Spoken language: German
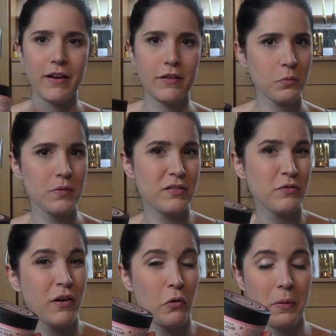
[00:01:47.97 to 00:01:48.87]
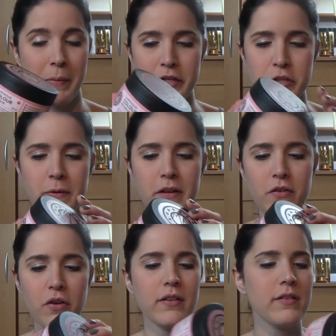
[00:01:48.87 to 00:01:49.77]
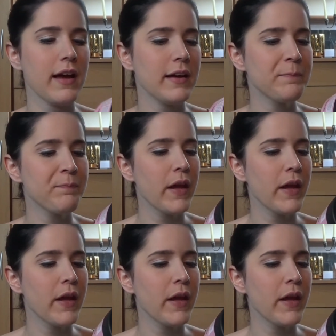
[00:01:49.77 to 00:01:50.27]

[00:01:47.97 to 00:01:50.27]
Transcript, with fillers: weil ich so ein bisschen ein fauler Mensch bin in solchen Sachen.